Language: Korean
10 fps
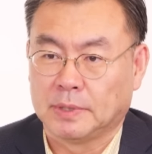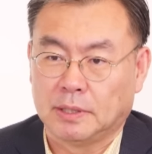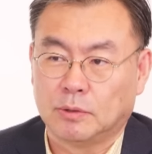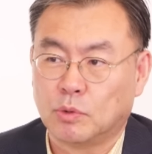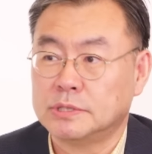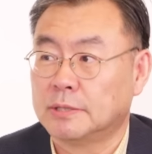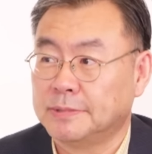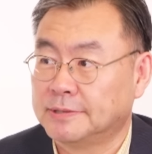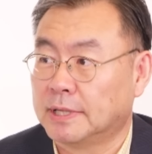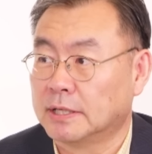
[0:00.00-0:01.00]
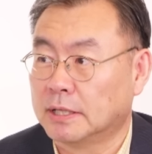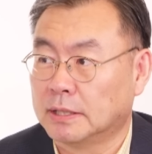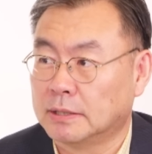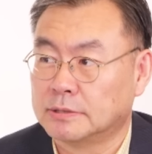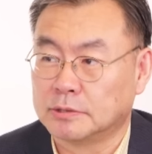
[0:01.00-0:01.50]
예, 호재
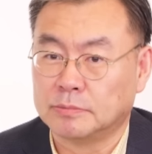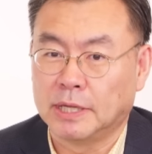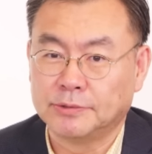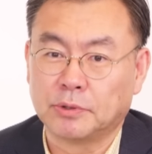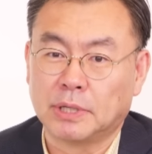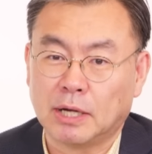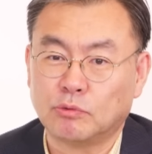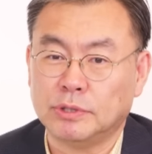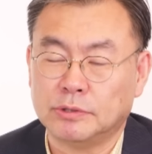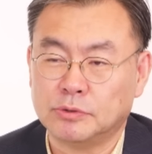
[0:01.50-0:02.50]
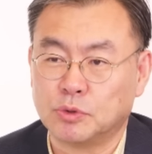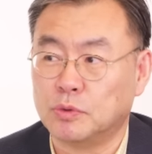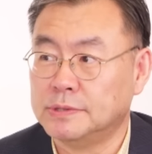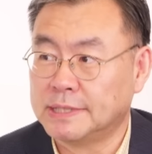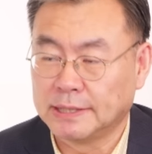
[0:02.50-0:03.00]
비슷하게 지금 해석을 하고 있는
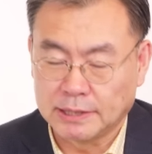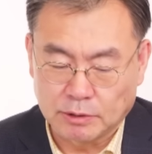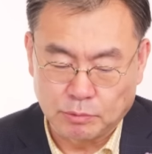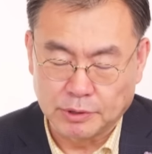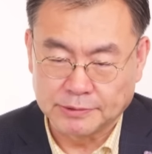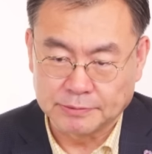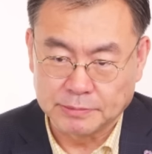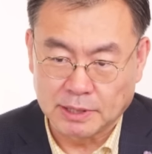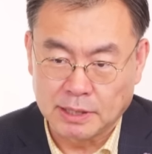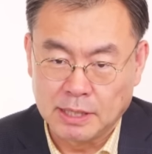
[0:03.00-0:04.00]
좋은 장이라고 보겠습니다.